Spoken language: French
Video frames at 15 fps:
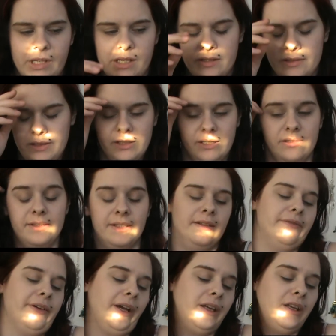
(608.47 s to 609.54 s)
C'est
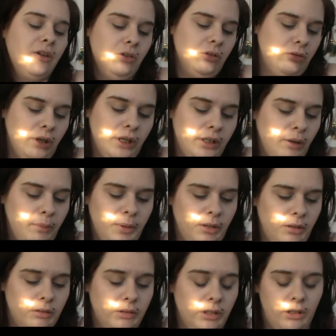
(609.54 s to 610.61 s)
les farquico quoi, il n'y a pas...
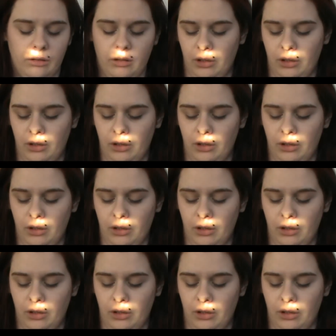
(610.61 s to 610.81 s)
Voilà.